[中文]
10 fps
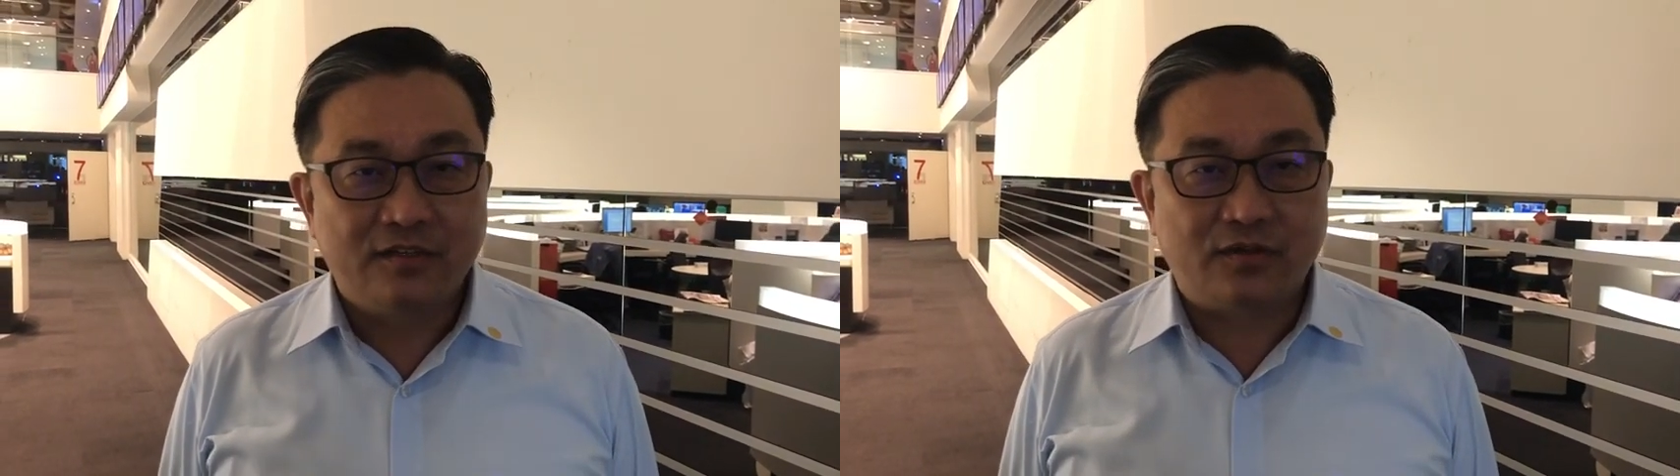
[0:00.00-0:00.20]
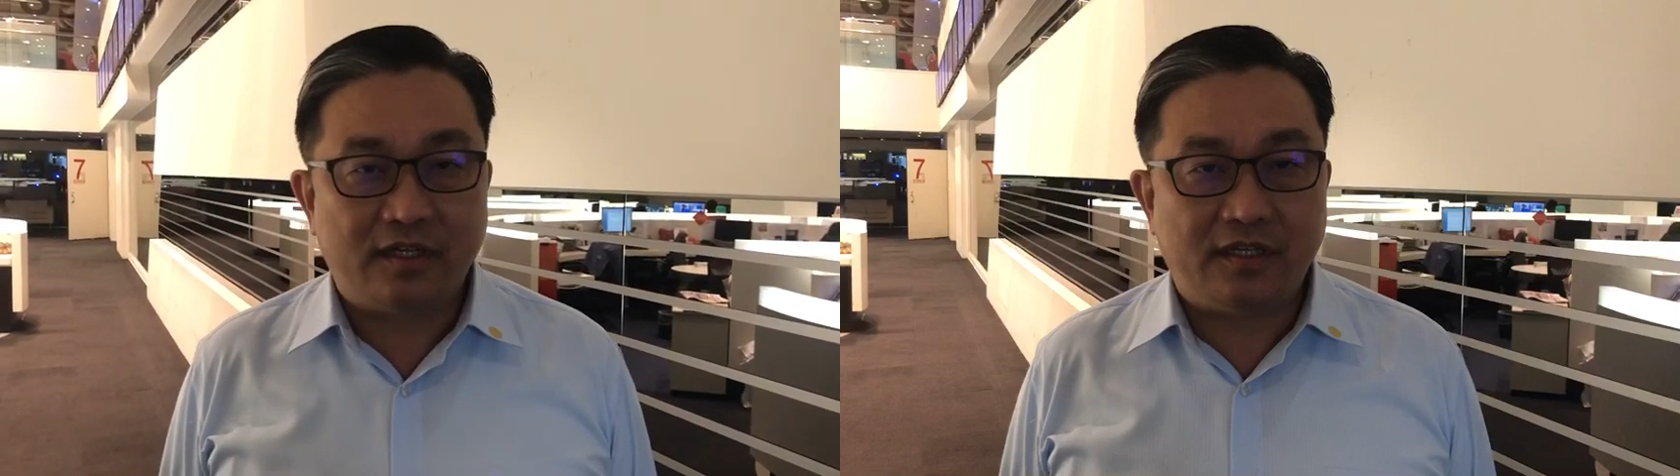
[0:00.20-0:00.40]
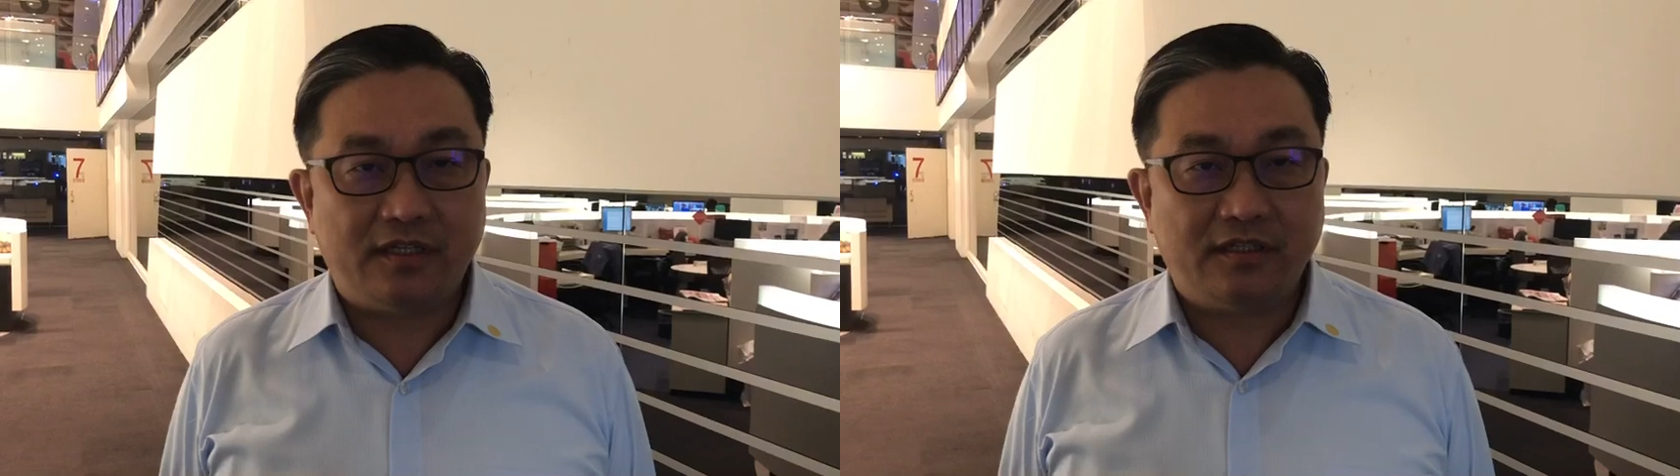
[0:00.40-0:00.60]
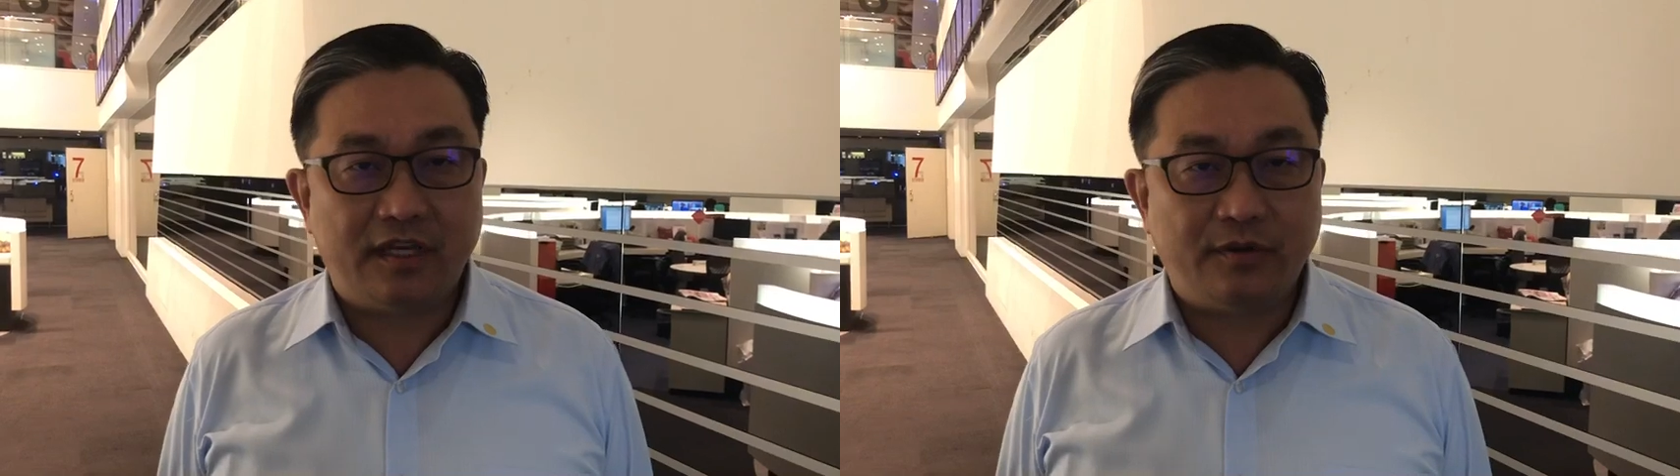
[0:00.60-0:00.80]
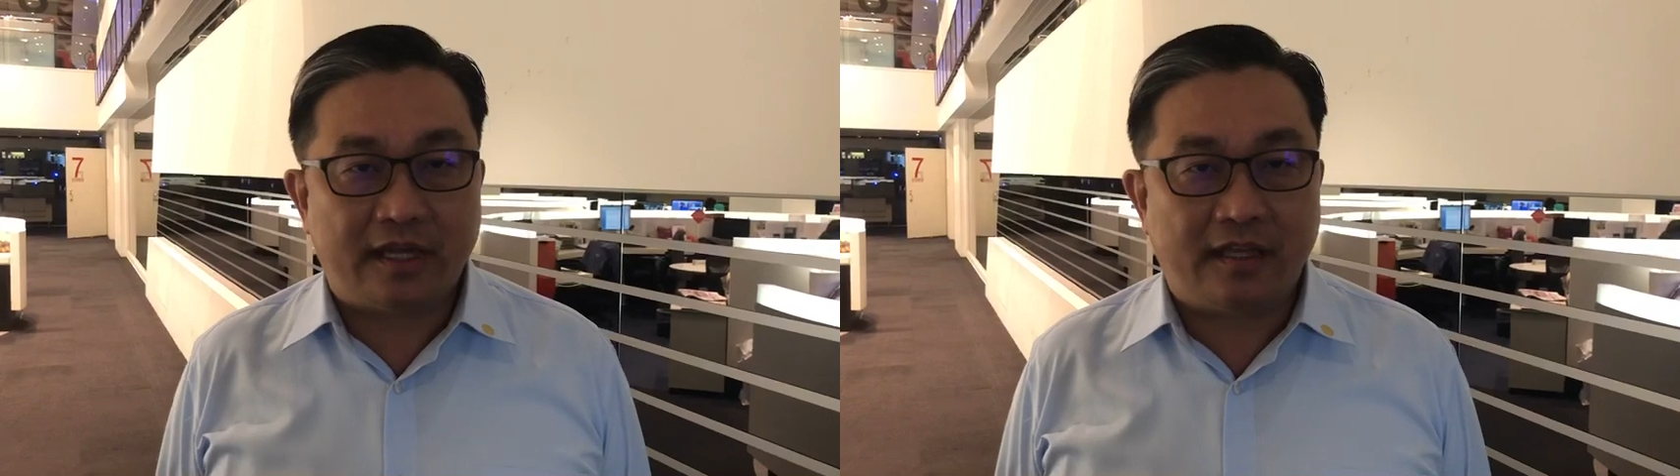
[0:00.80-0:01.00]
所以
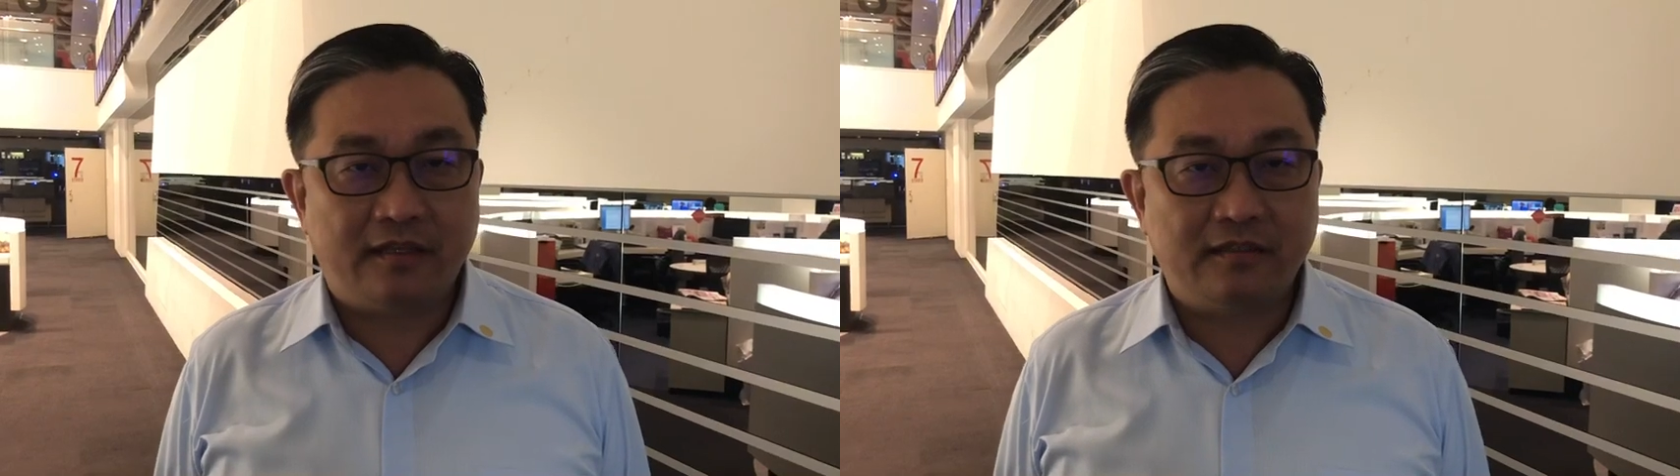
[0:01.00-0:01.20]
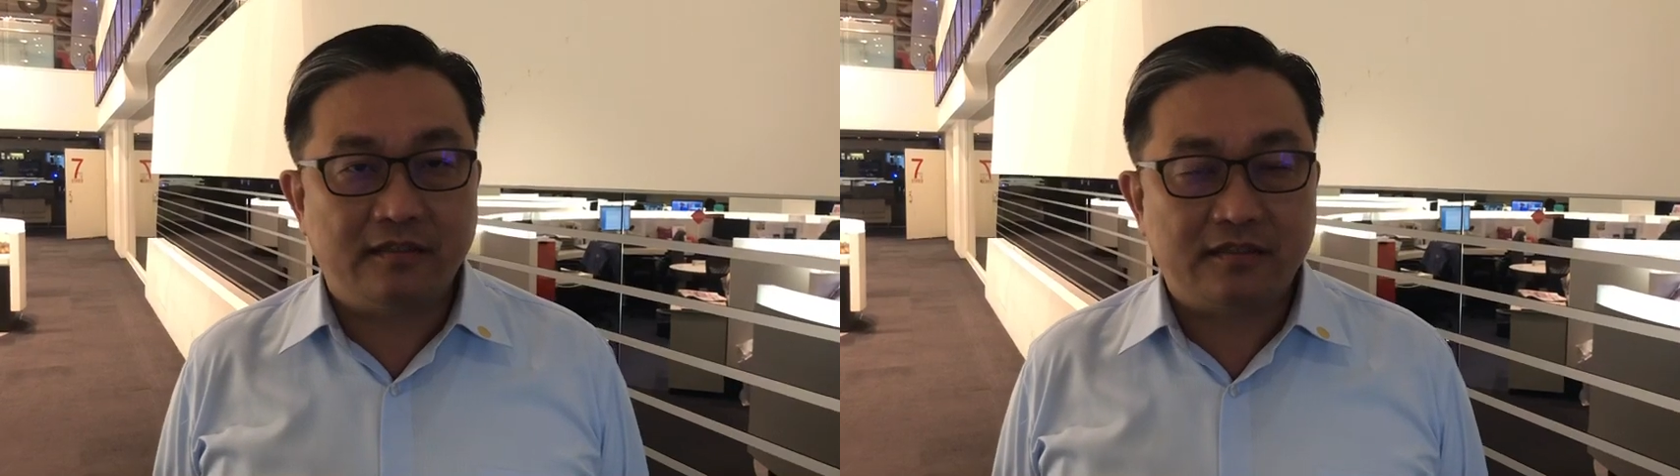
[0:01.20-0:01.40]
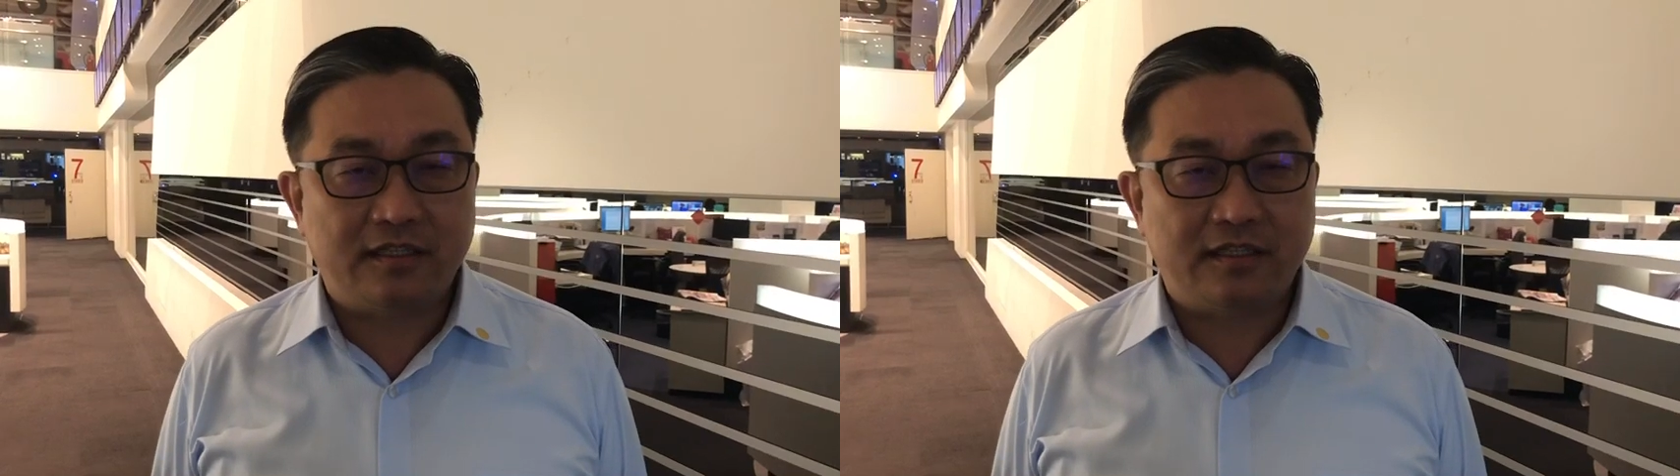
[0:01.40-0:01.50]
叶玉兰